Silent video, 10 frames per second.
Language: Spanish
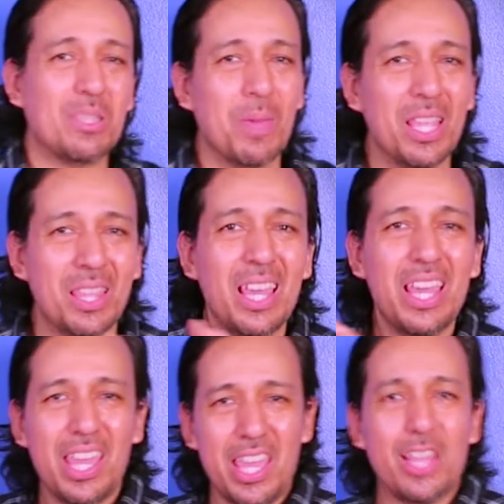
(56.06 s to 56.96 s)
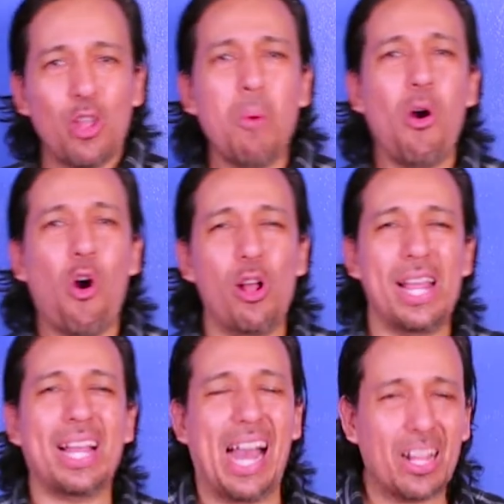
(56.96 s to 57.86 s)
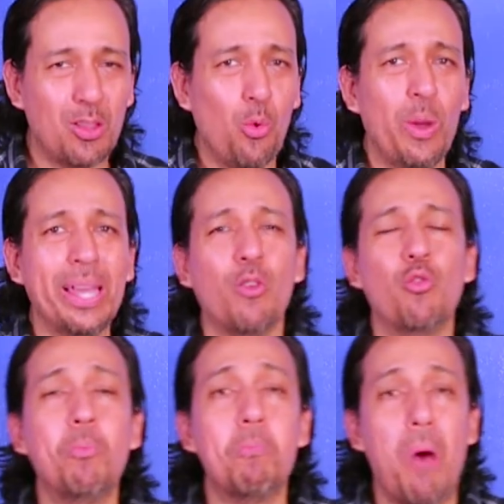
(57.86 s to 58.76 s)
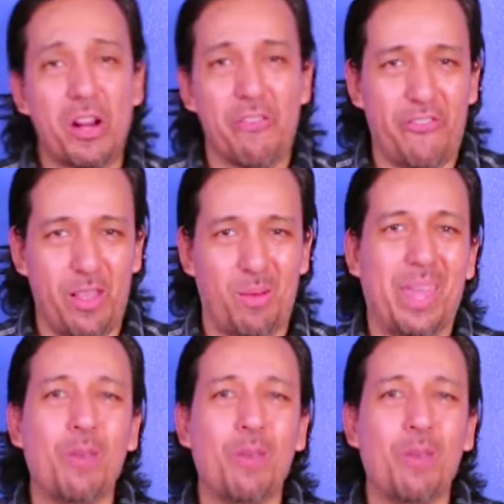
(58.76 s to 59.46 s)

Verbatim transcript: Smith y Tom Holland actúen en un body film,